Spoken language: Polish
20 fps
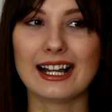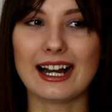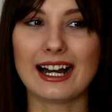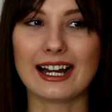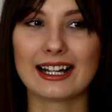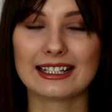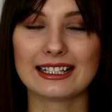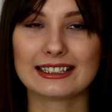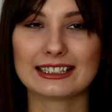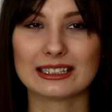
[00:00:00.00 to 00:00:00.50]

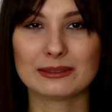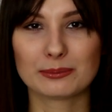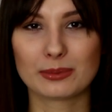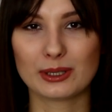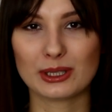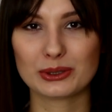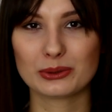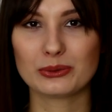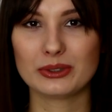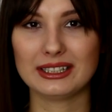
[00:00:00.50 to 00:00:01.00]
ale ten
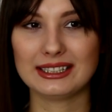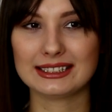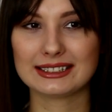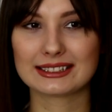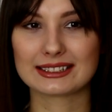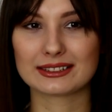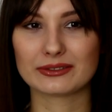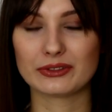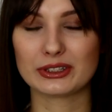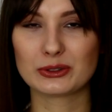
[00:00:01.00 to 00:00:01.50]
plot
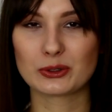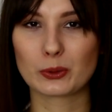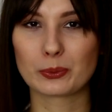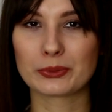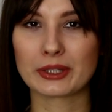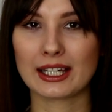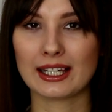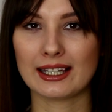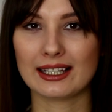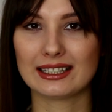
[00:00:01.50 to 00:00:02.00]
twist według
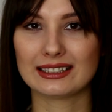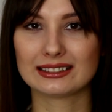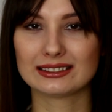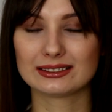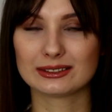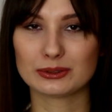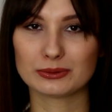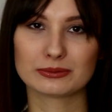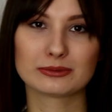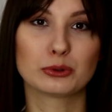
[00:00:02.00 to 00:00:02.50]
mnie
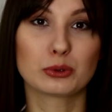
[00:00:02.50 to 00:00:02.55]
no,